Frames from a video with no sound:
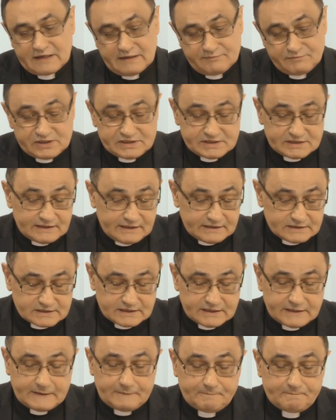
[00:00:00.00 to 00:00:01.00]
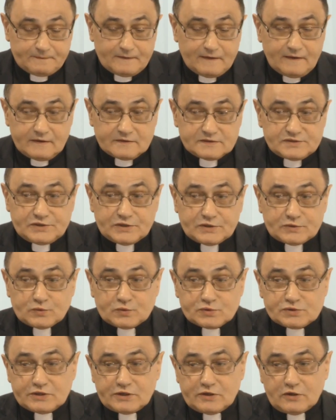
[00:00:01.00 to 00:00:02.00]
myślę, że ci,
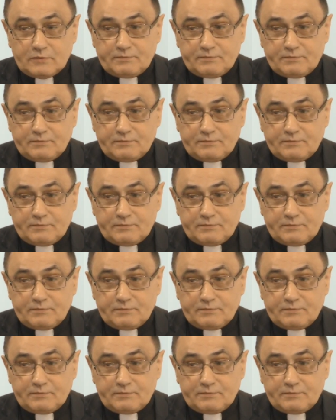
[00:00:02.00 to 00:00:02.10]
którzy